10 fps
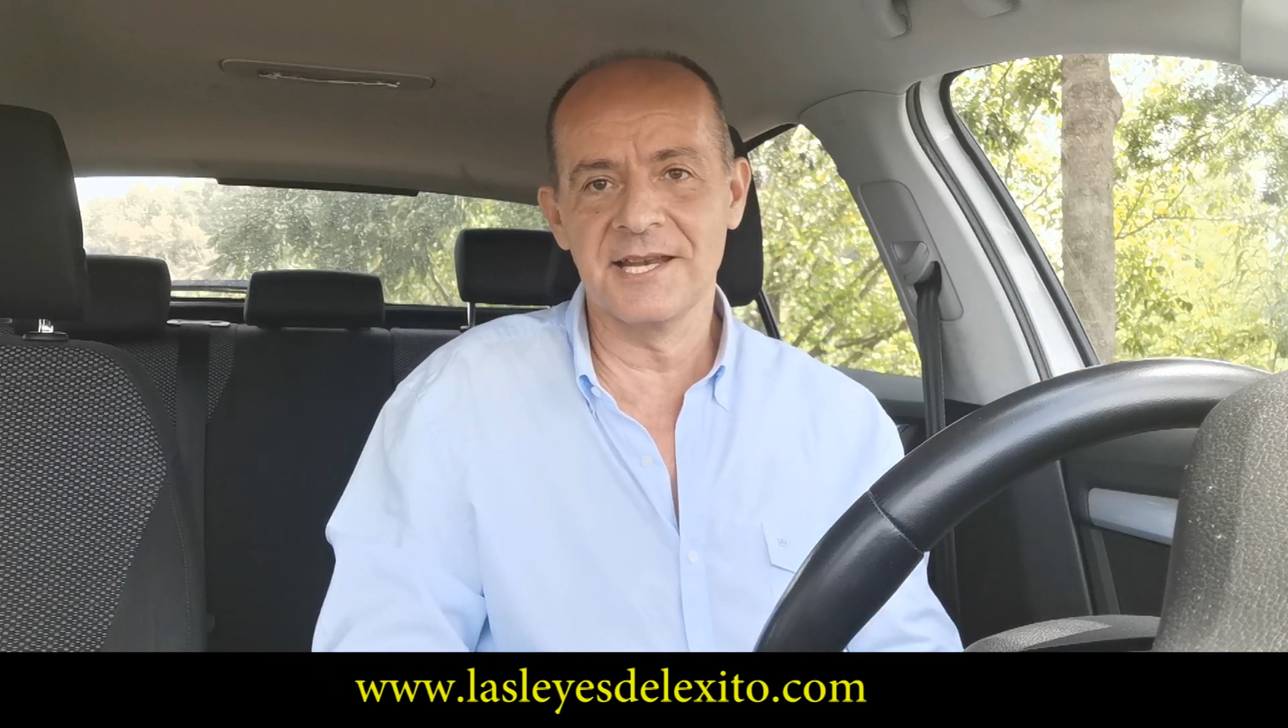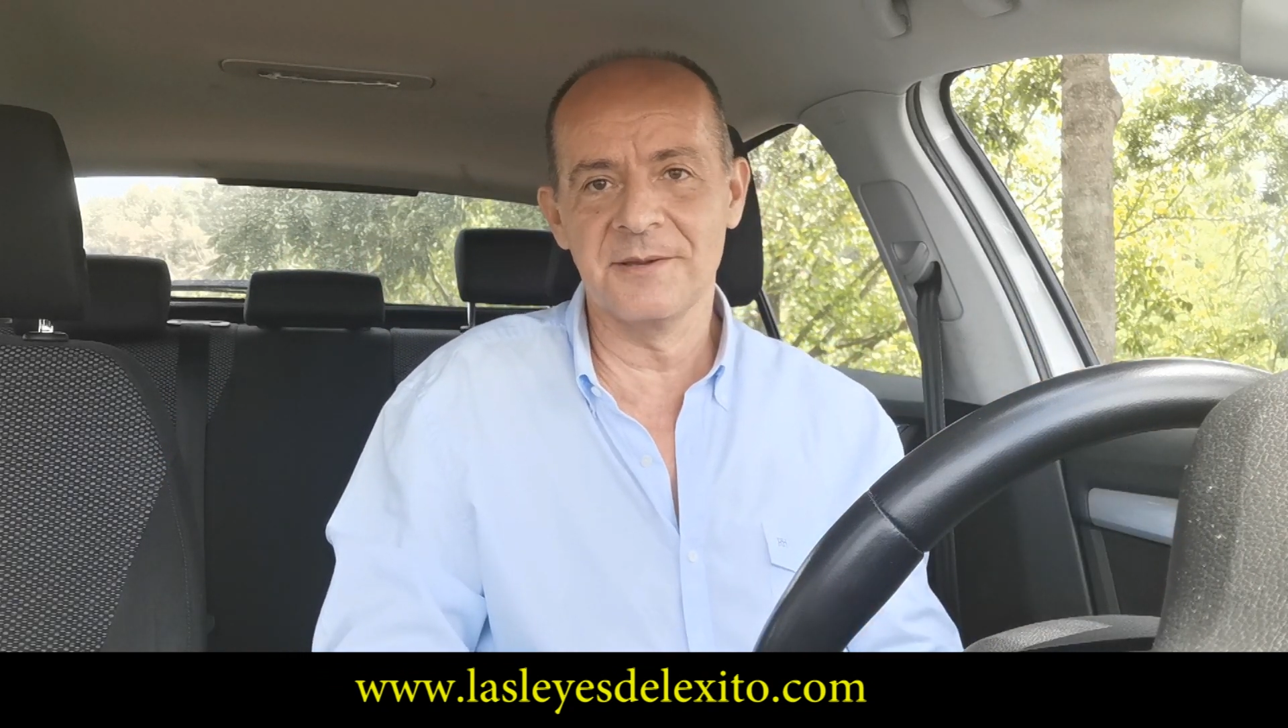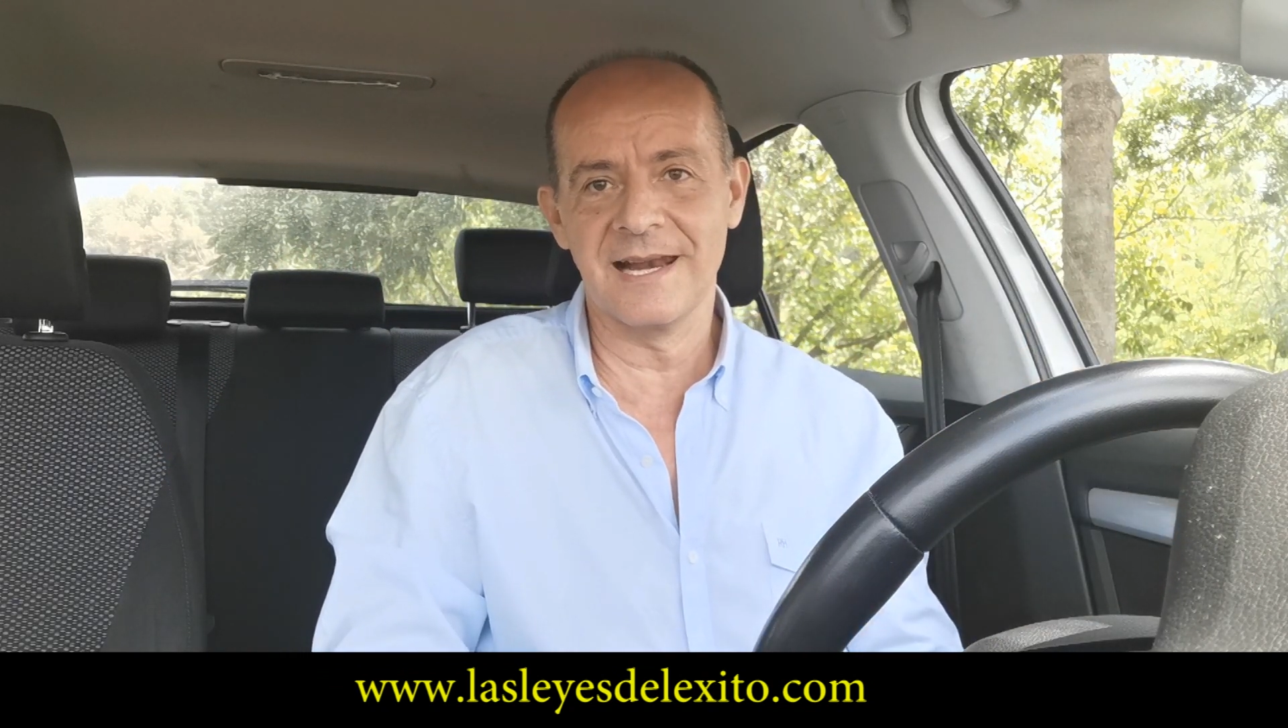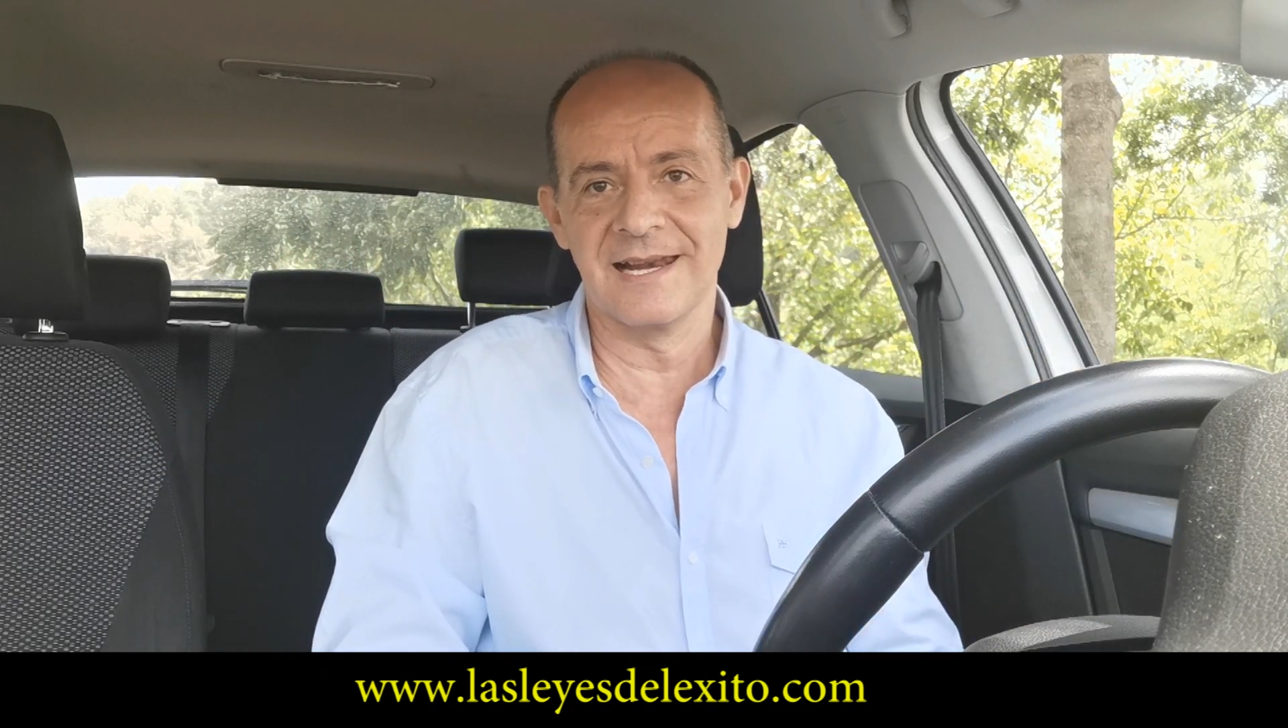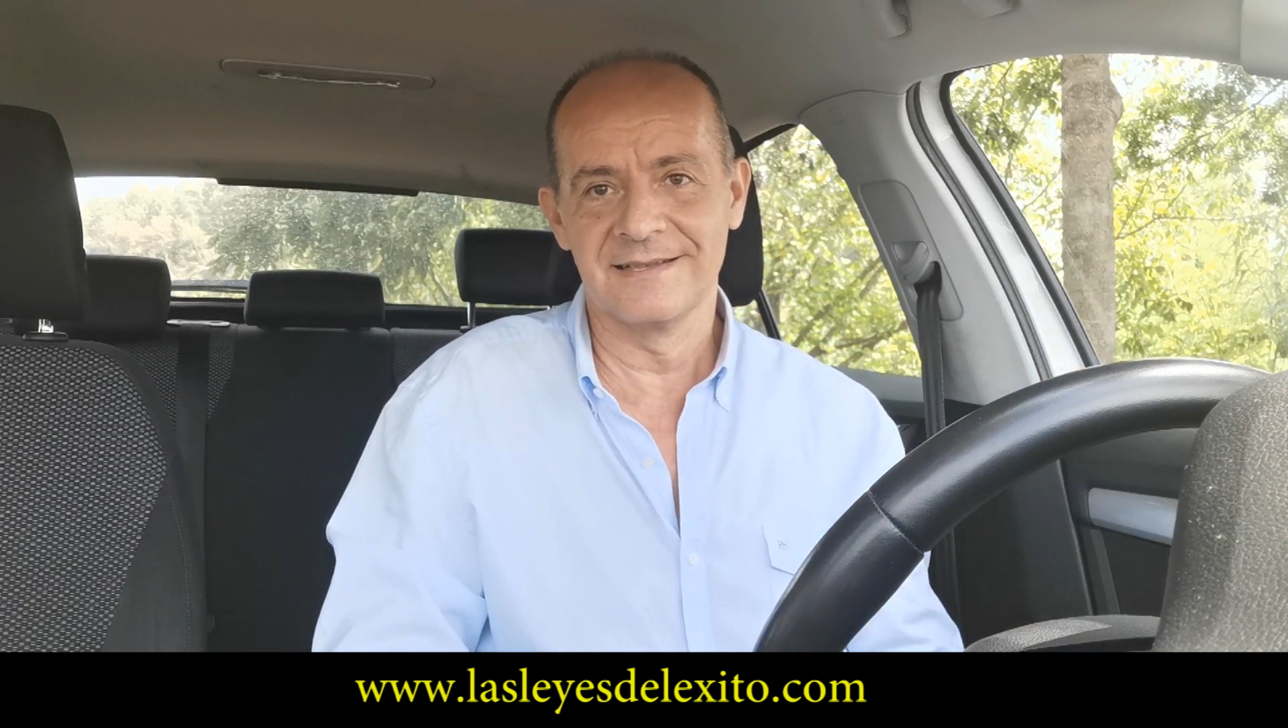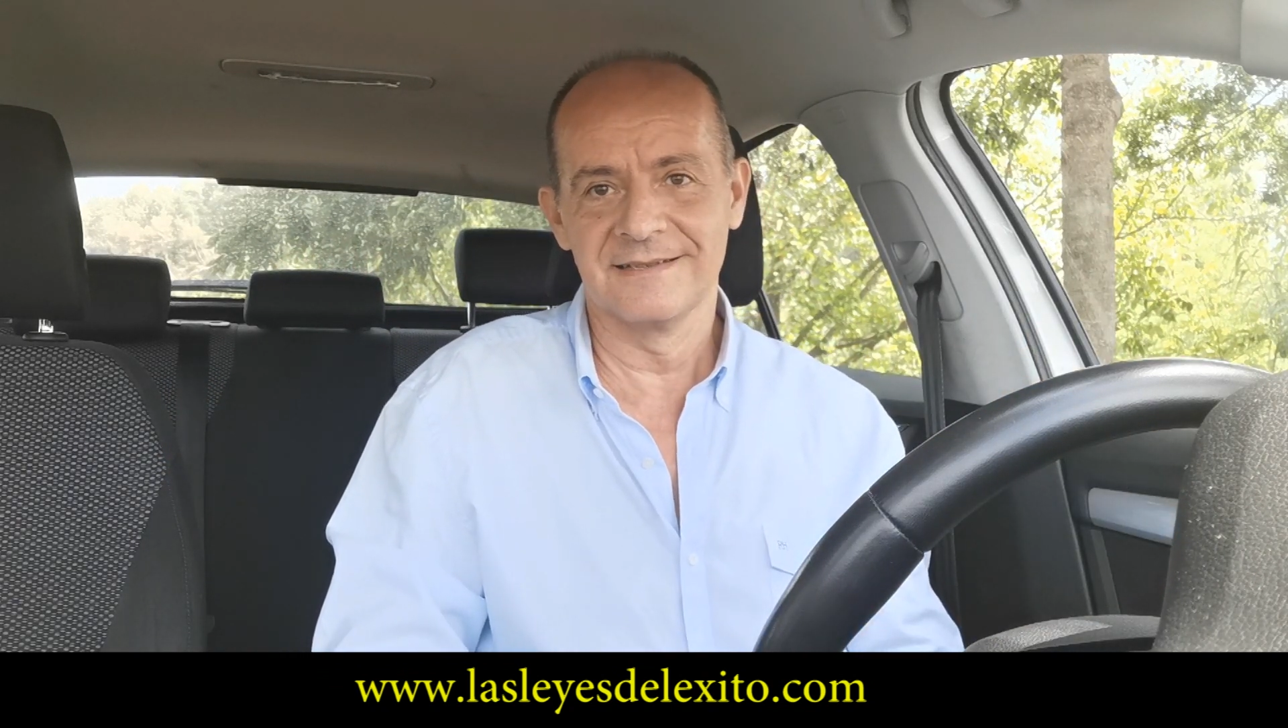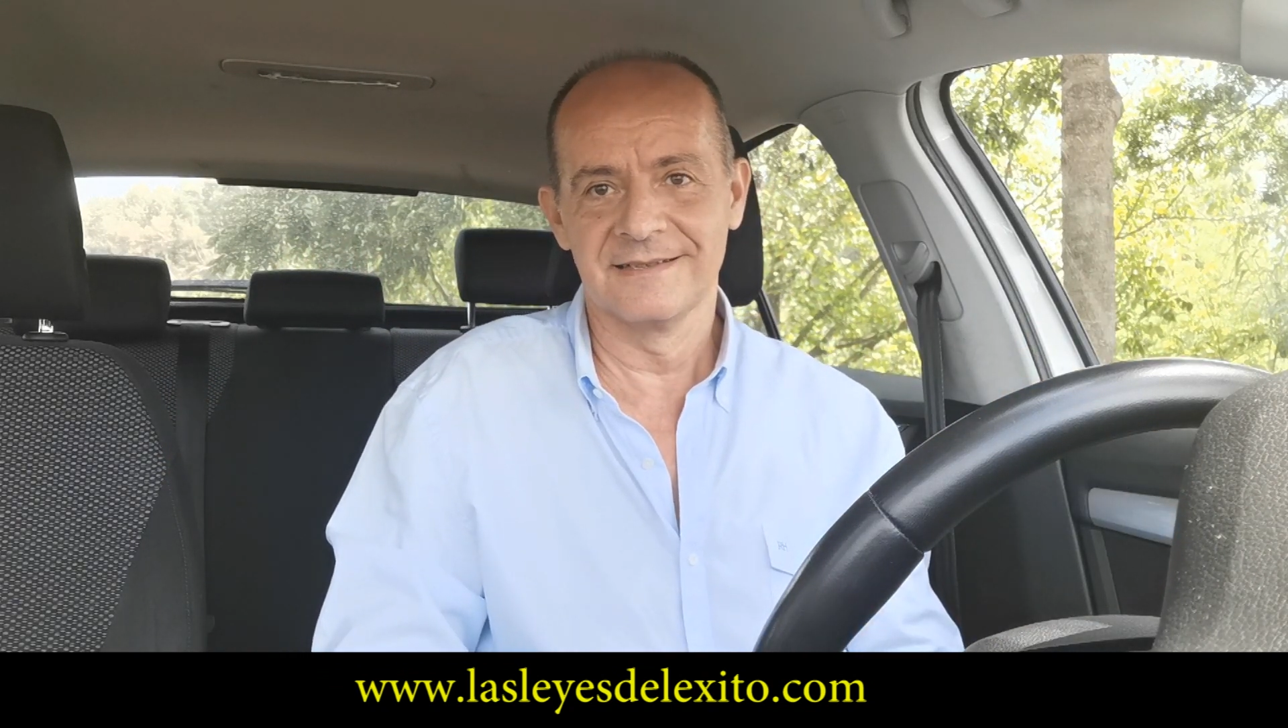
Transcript: nivel?